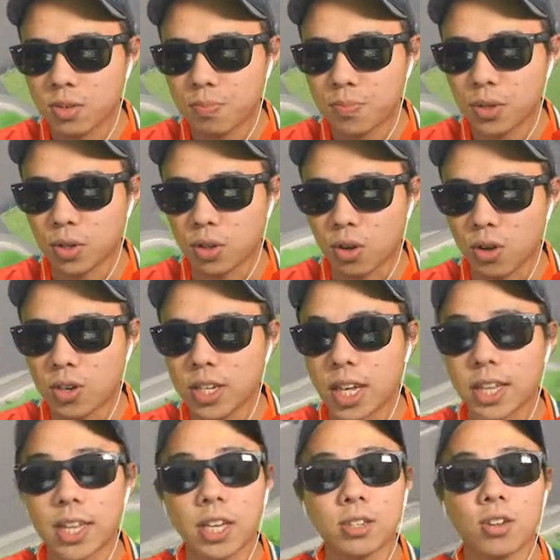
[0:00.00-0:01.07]
ピュッと
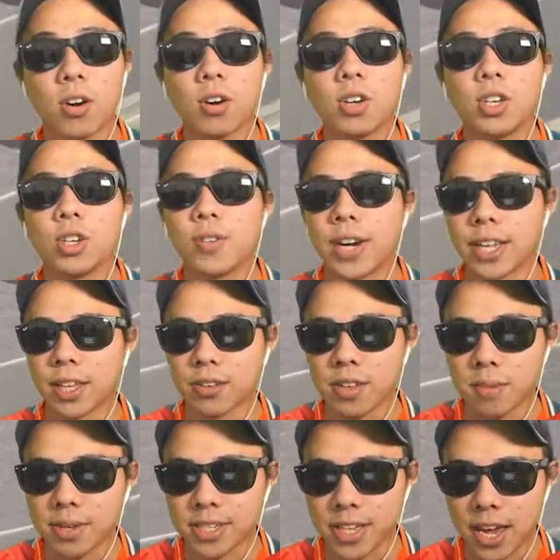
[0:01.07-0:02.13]
やっていくというわけでござ
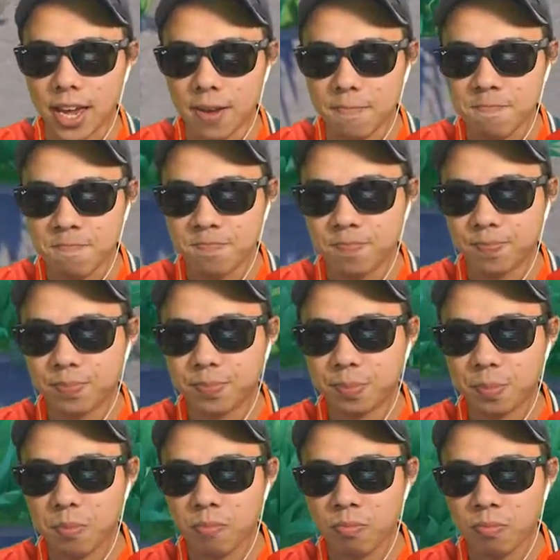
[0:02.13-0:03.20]
いまして
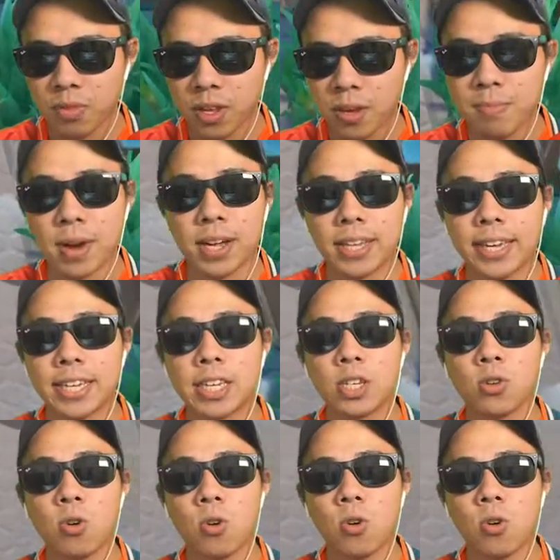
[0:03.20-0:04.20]
まあね昨日